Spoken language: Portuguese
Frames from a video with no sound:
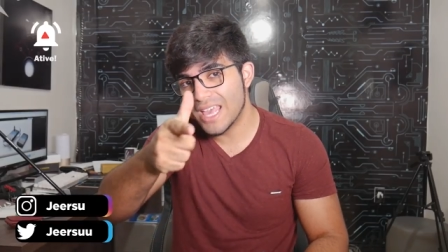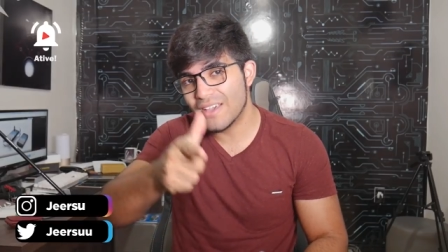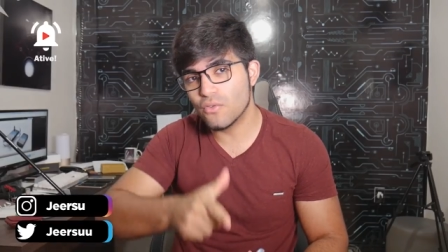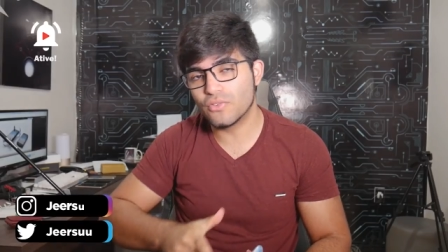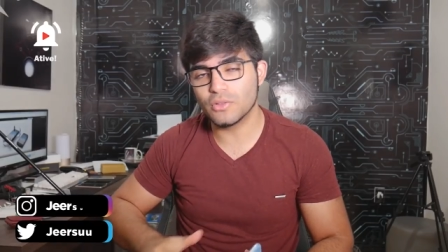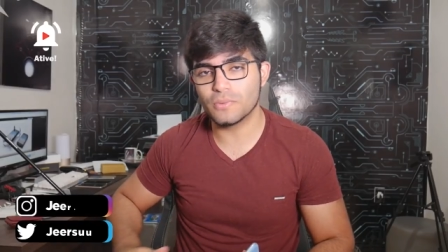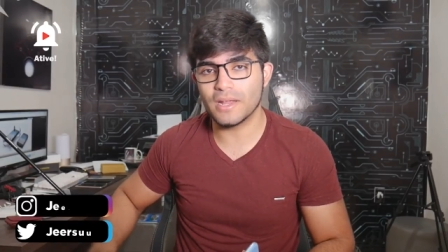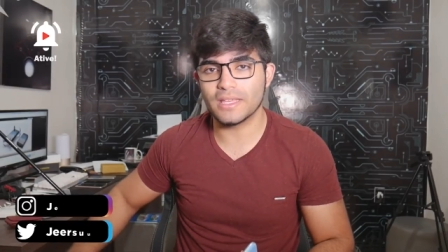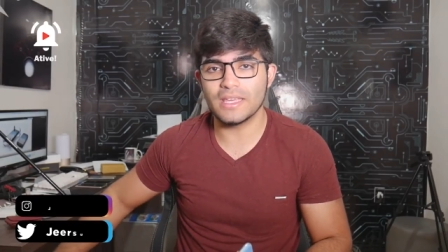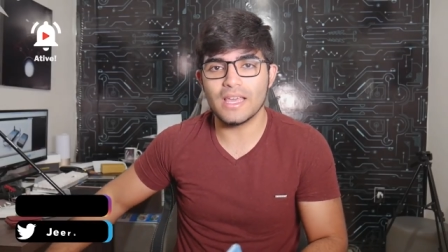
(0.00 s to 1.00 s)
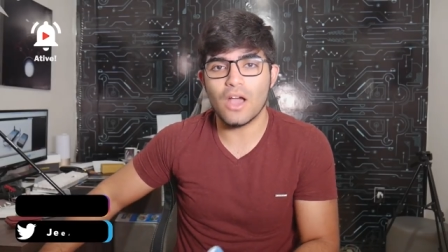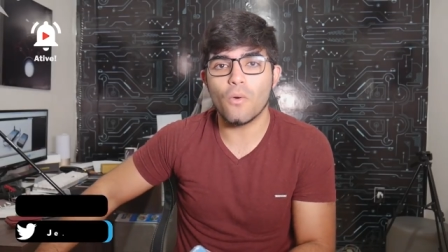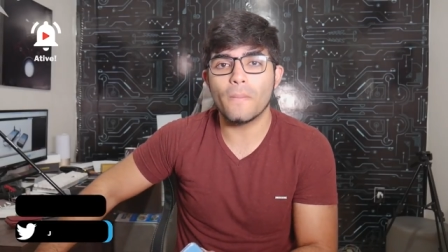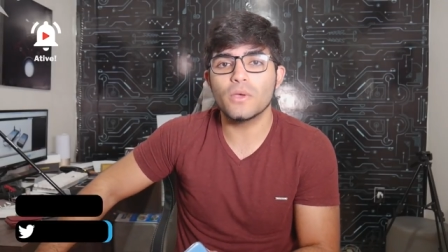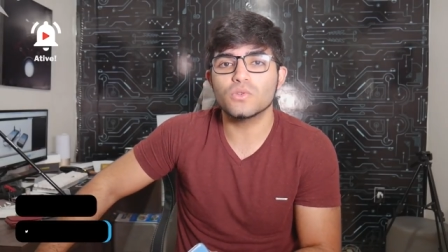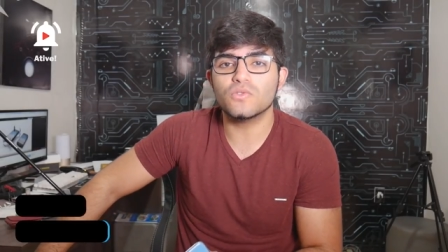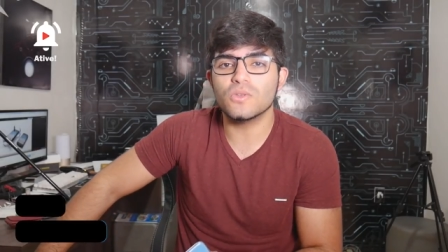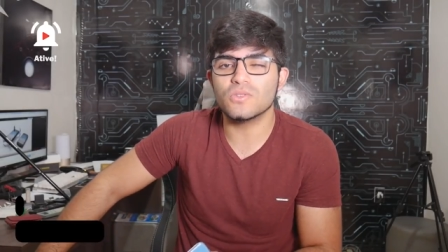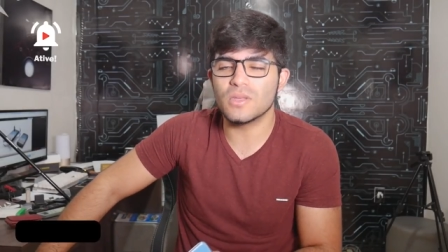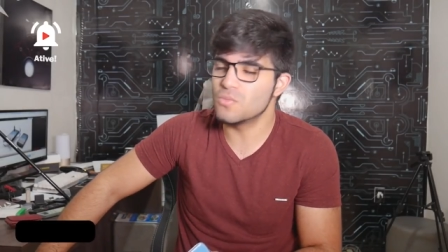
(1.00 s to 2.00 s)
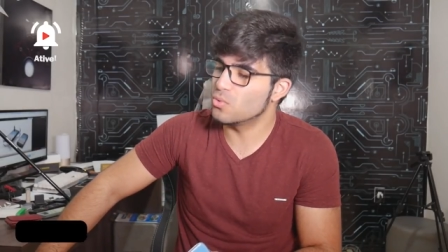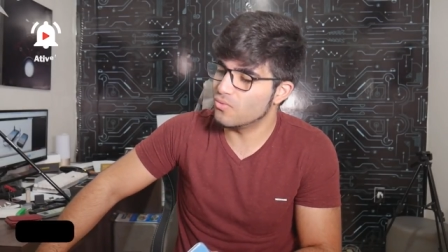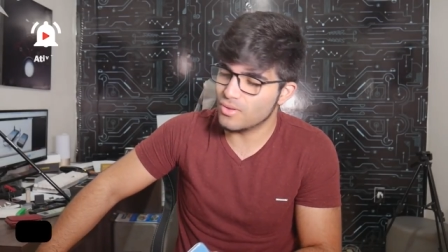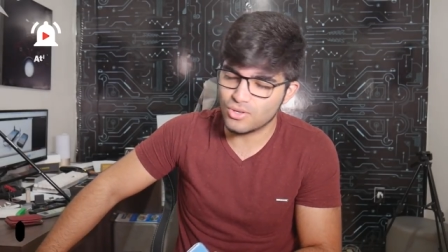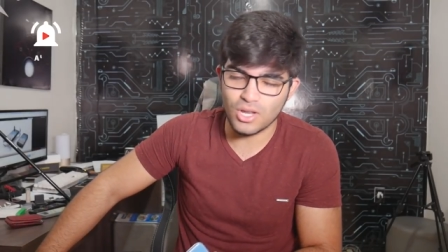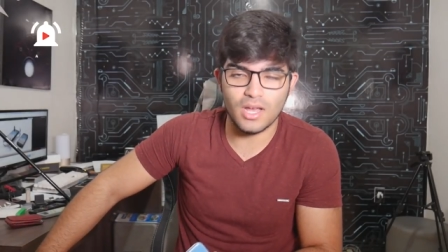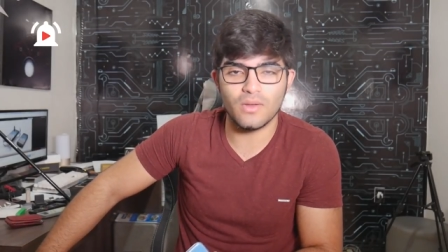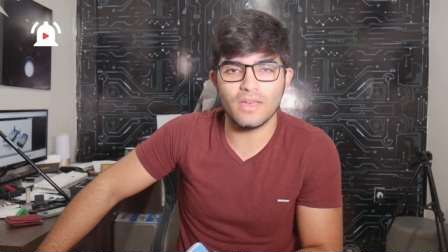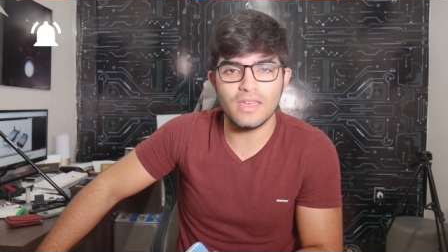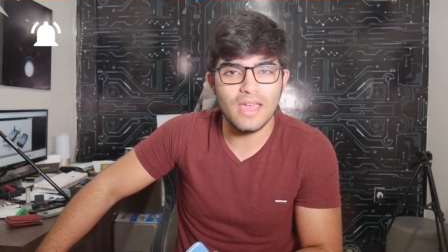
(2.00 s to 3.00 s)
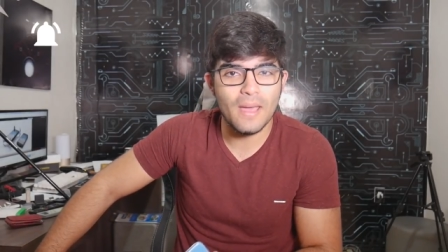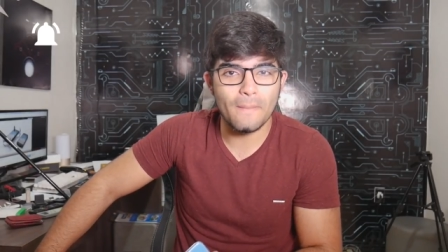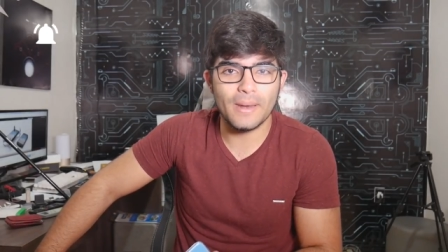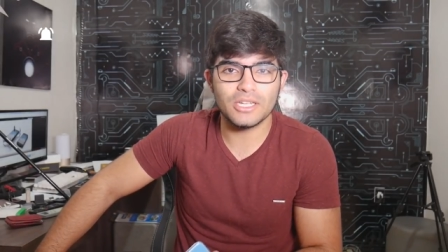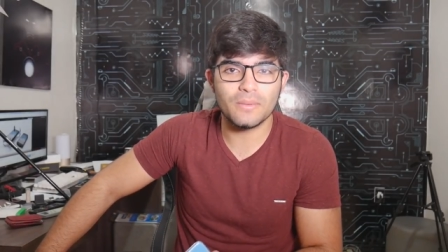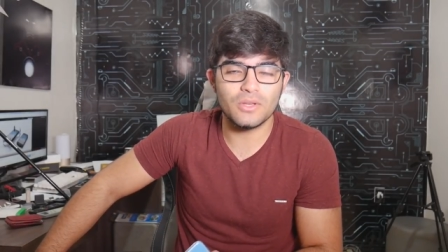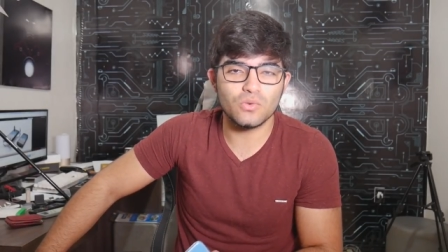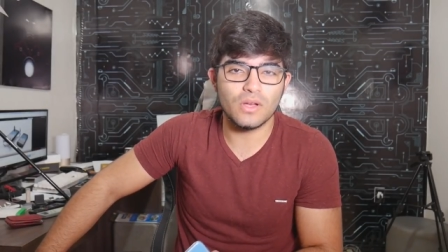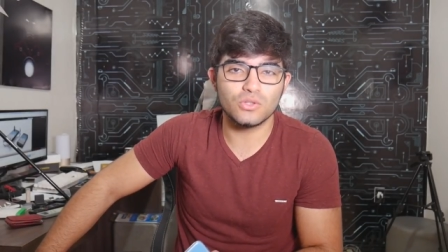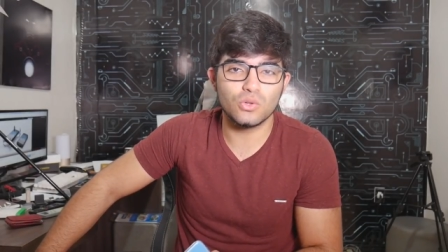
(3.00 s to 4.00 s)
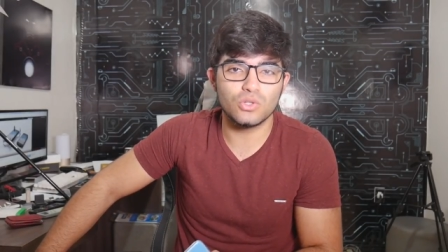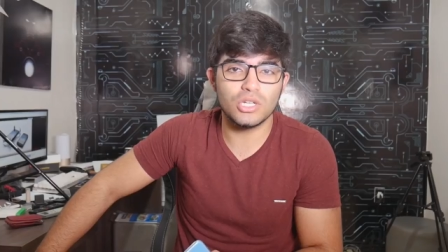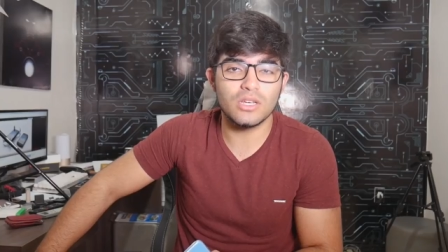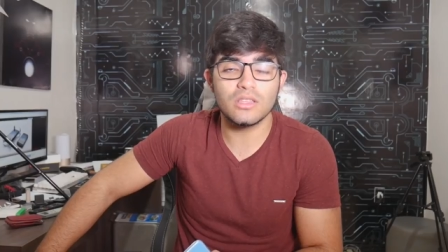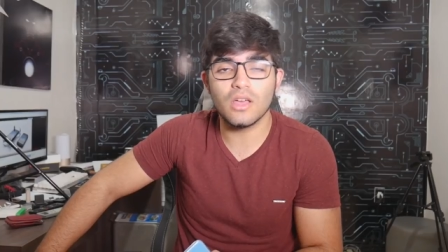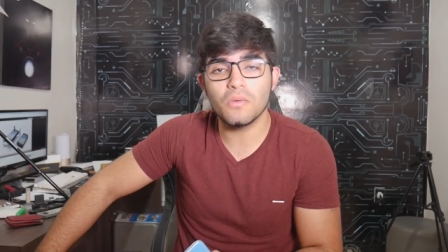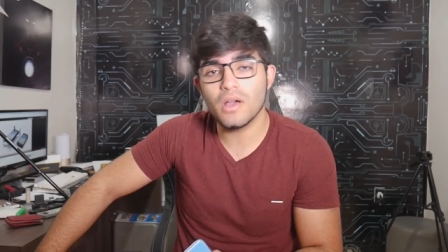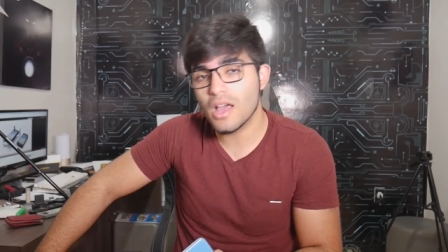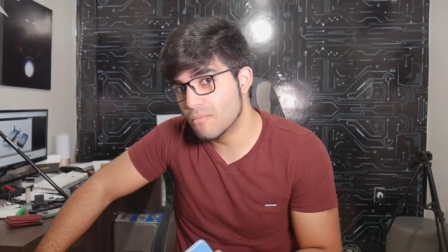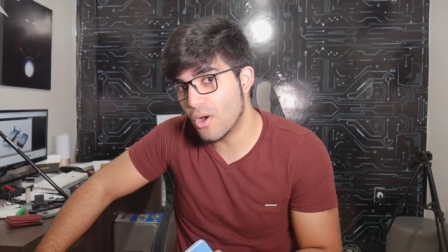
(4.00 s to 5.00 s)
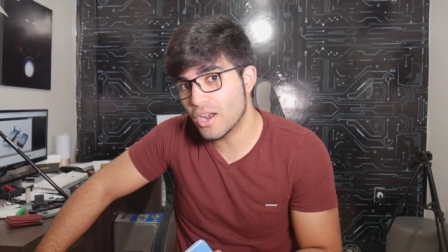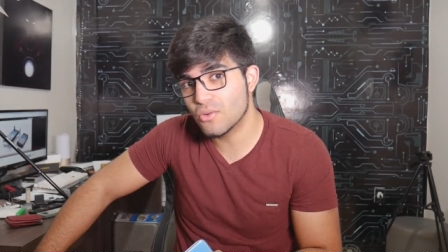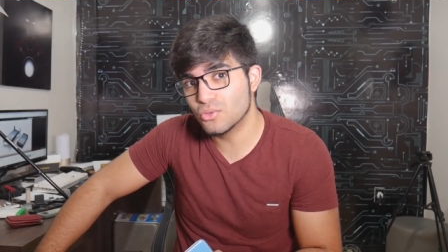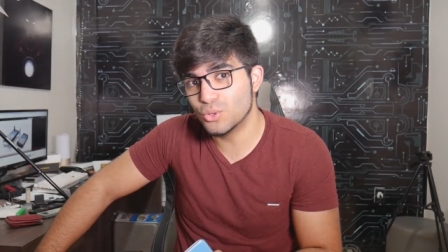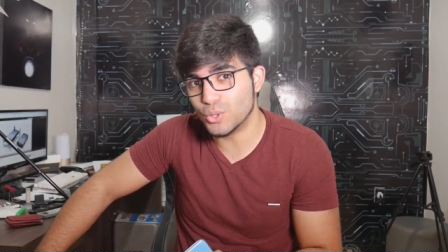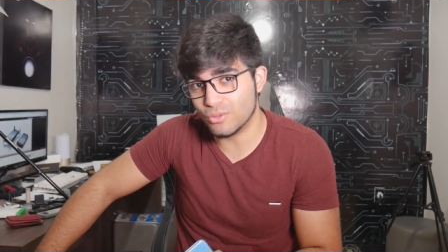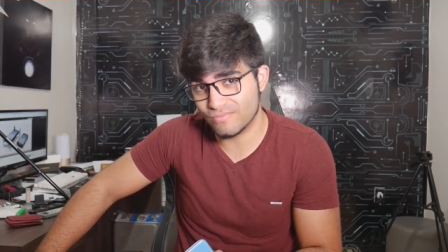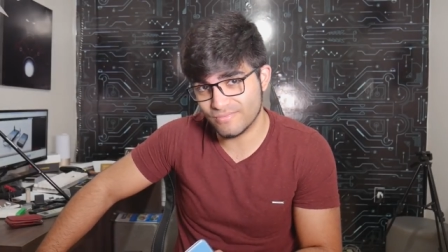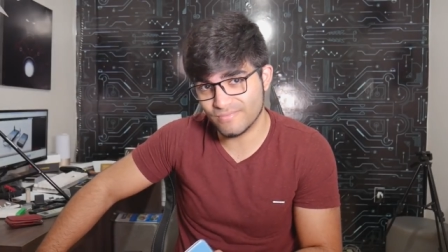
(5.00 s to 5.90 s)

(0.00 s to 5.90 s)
Eu vou ficando por aqui, acompanhe os vídeos, tem muito vídeo chegando aí, praticamente quase todo dia. Então, bora com tudo.